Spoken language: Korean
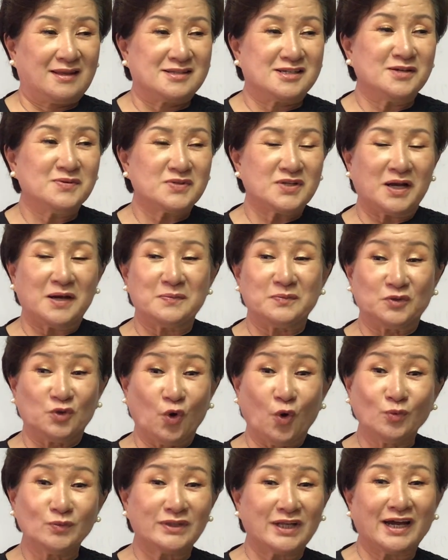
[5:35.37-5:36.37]
지금 생각하면
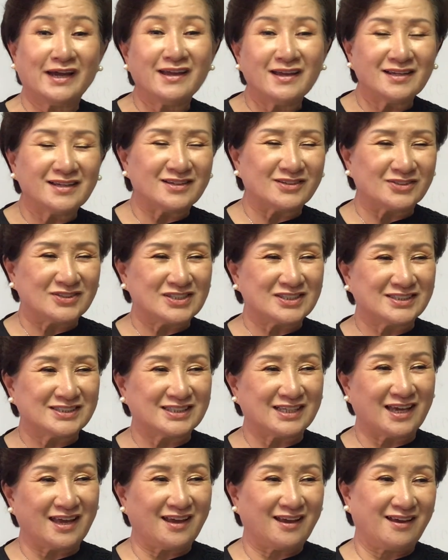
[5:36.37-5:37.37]
너무 다행인 거지
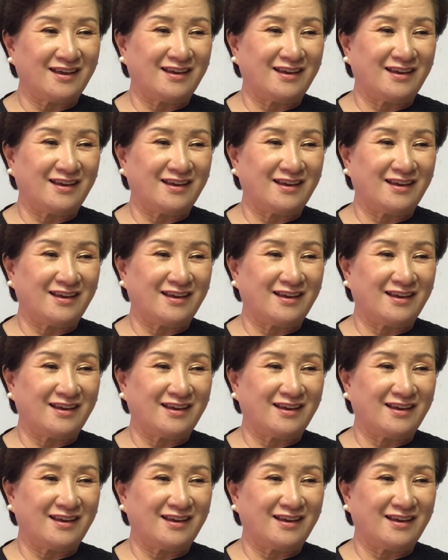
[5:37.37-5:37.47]
그게.